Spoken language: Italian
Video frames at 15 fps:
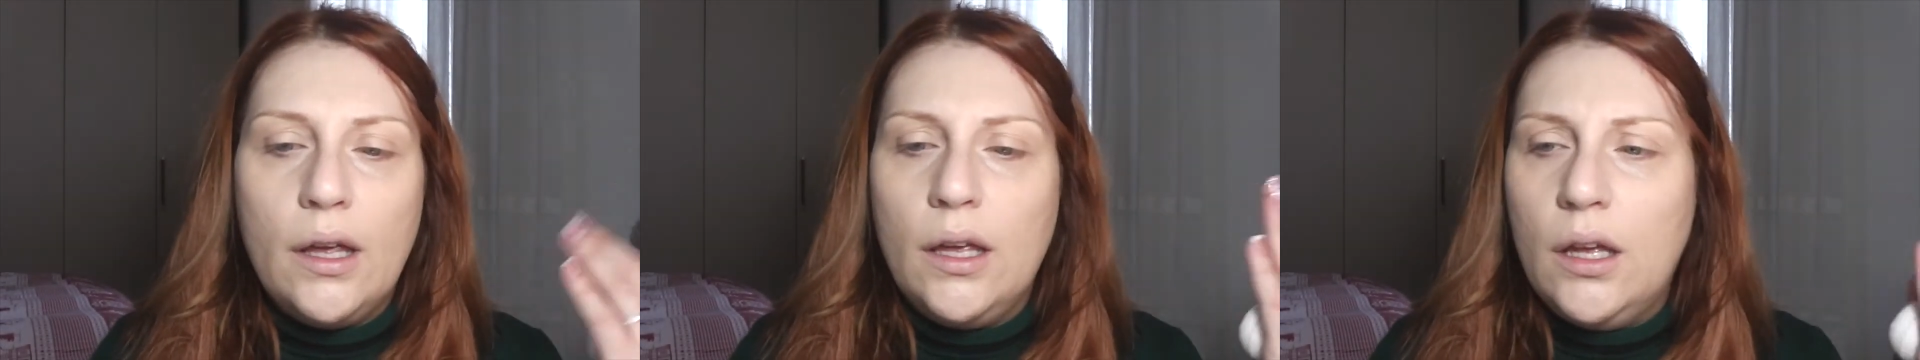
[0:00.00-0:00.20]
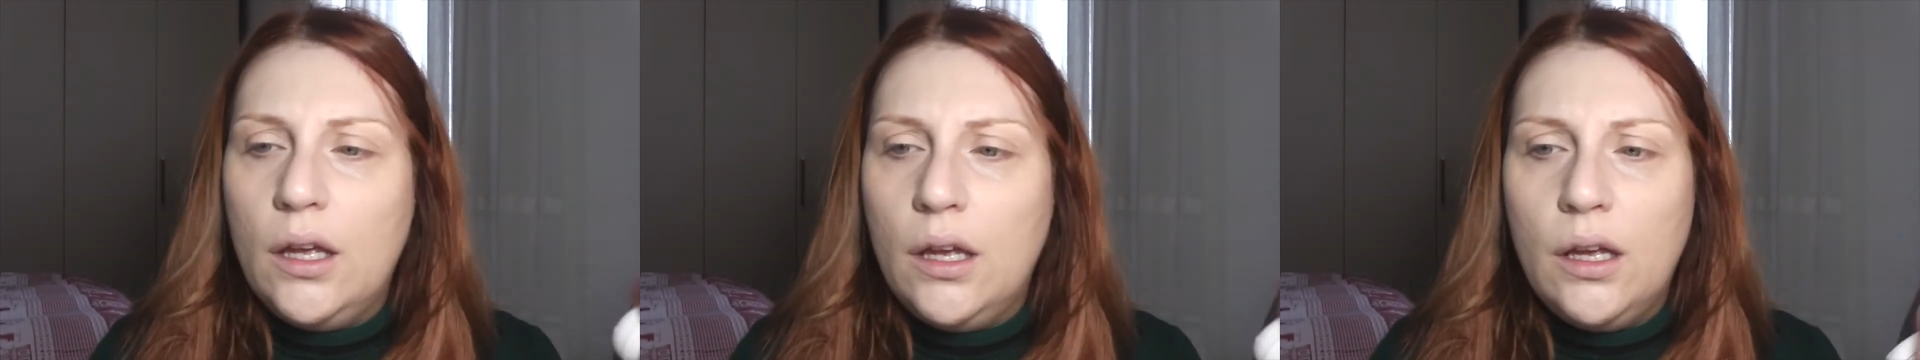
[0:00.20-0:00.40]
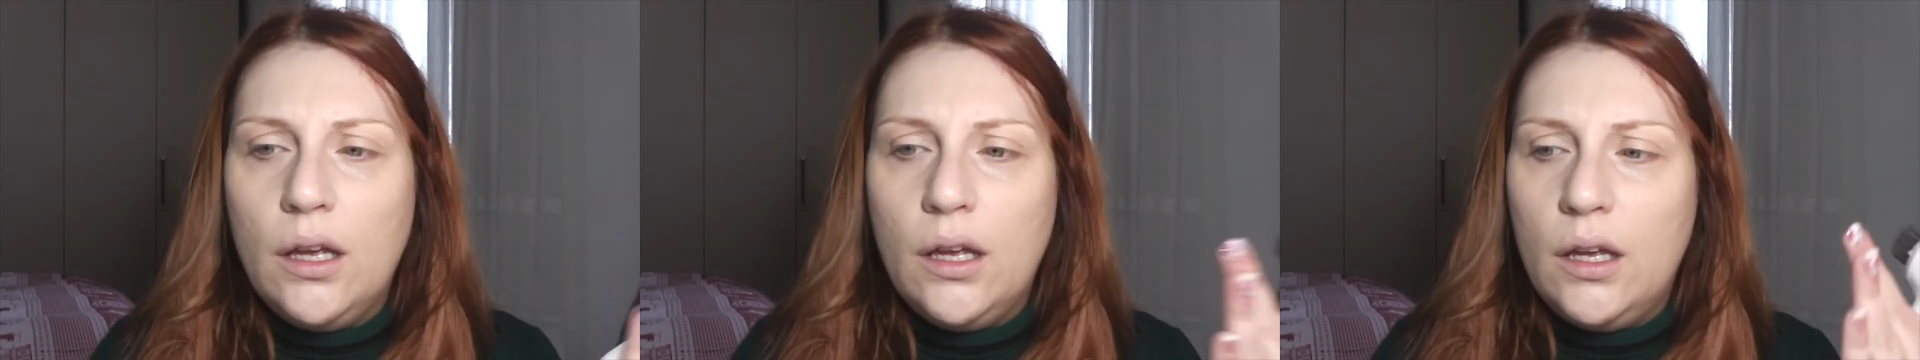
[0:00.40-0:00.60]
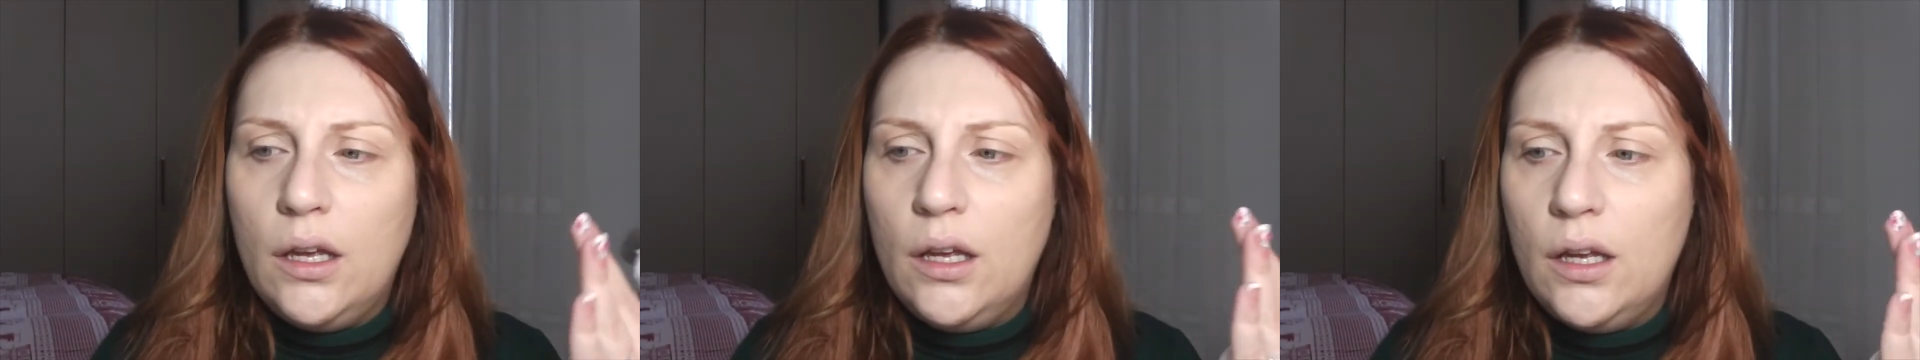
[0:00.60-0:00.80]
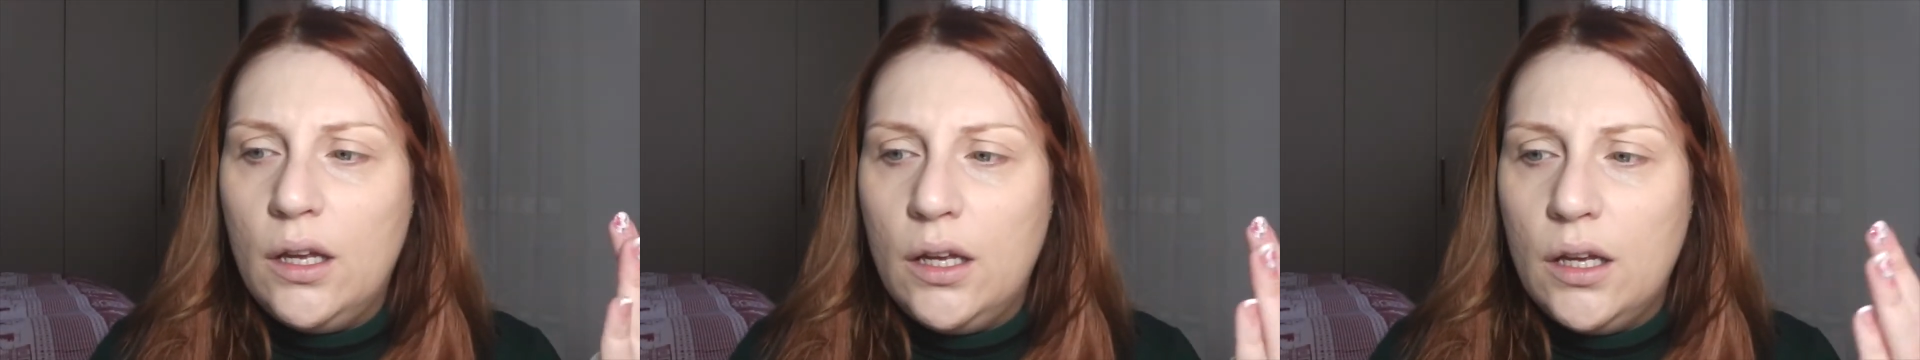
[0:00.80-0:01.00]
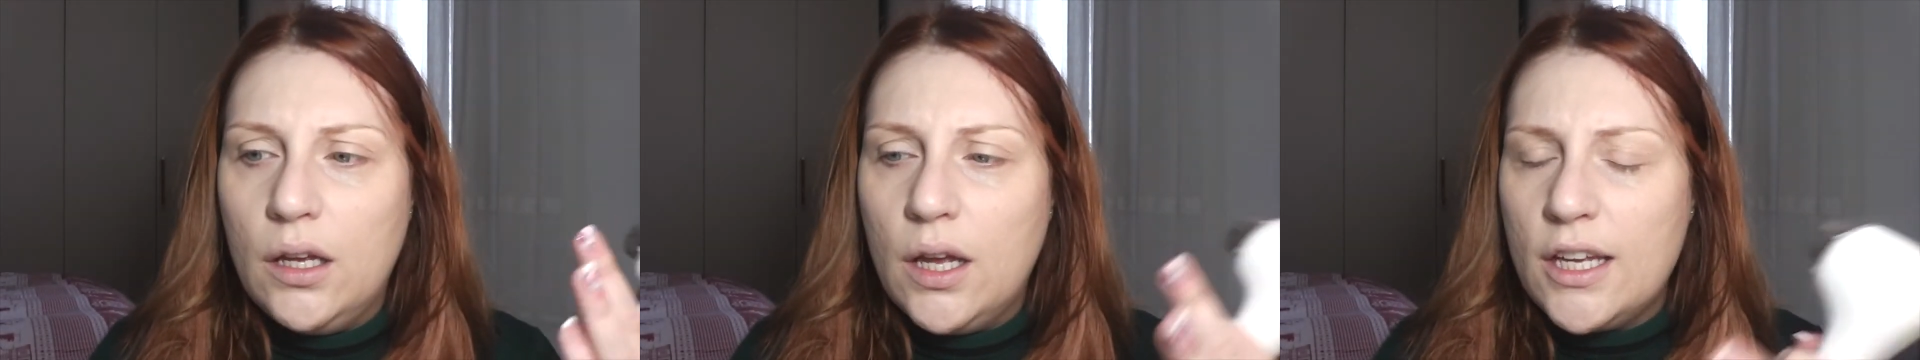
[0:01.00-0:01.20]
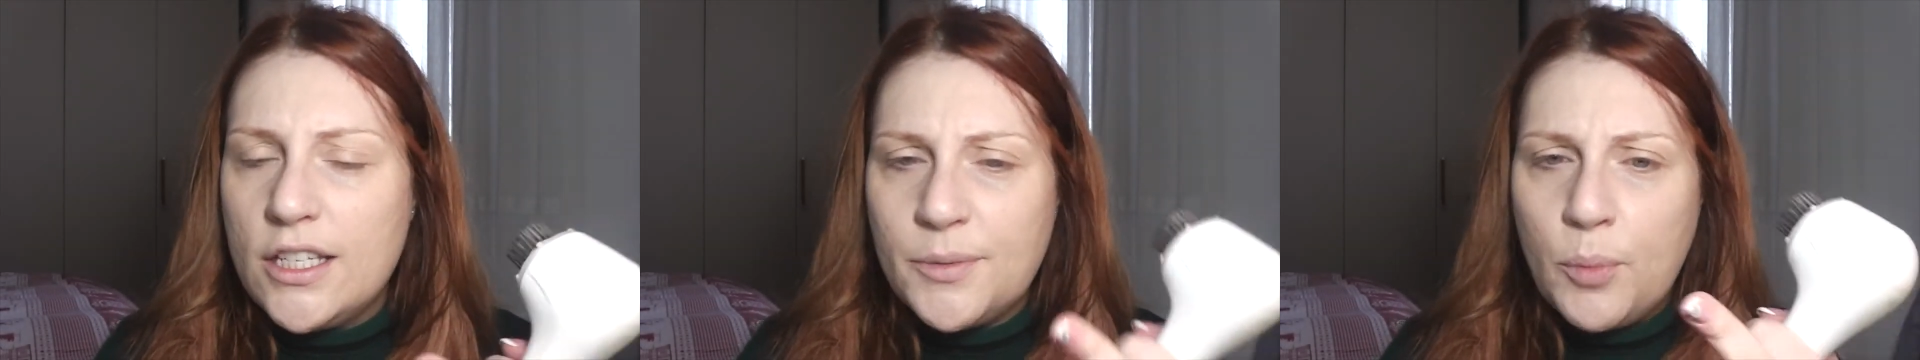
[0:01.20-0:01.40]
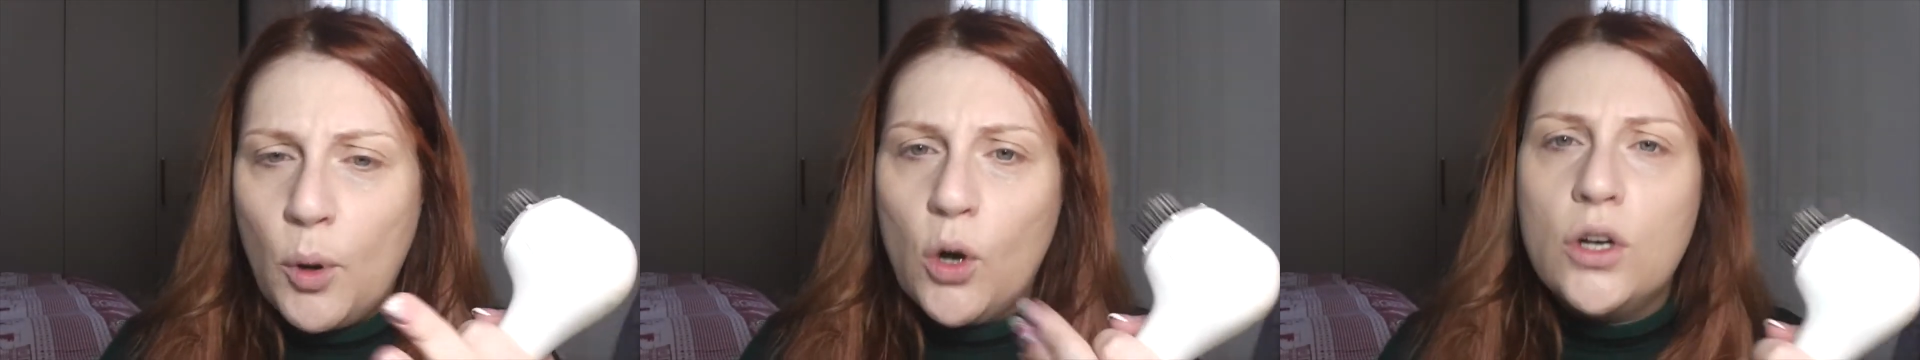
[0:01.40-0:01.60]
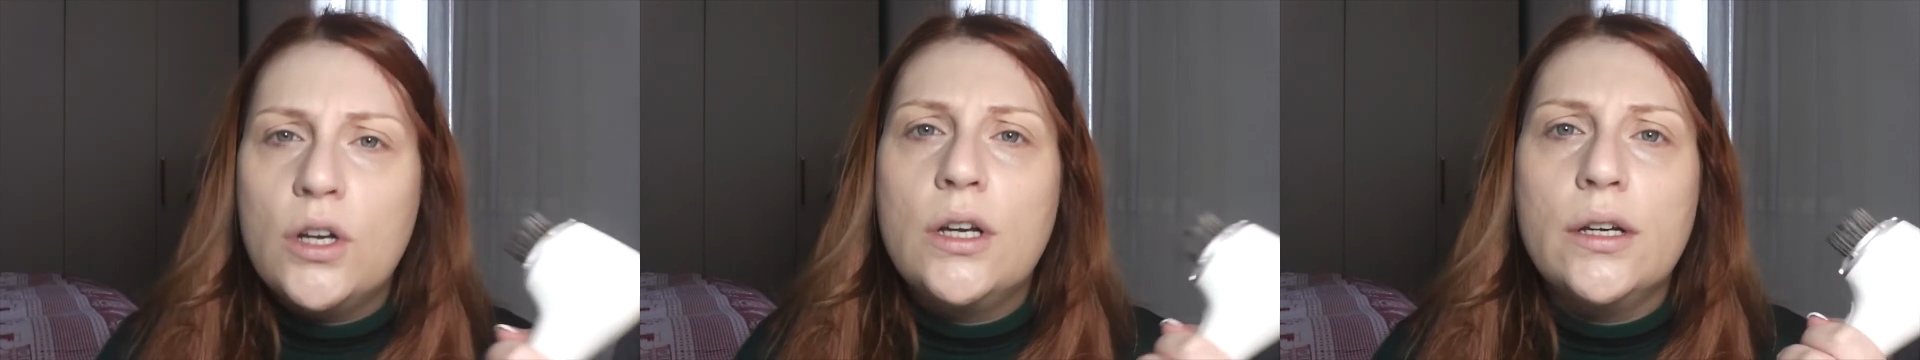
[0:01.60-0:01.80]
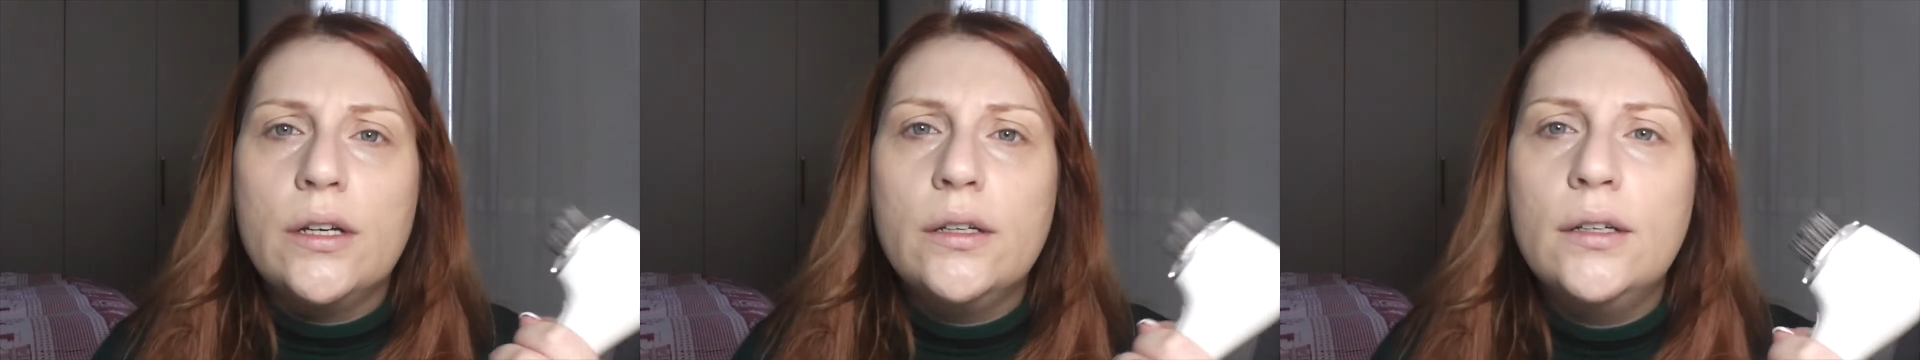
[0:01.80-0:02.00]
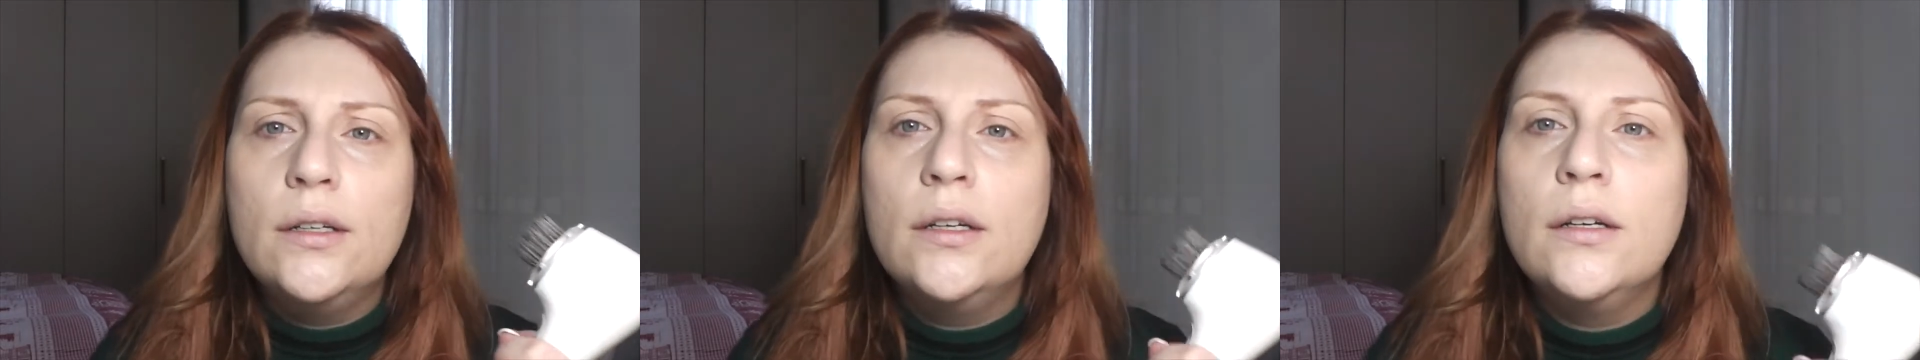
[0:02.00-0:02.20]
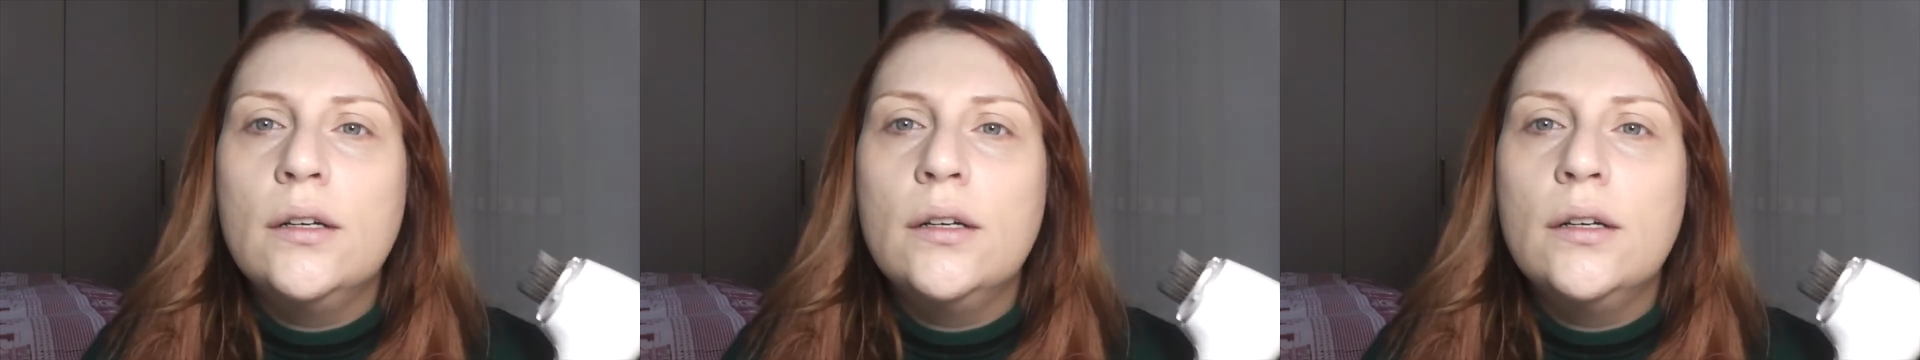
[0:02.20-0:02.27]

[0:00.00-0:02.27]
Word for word: e, e Spock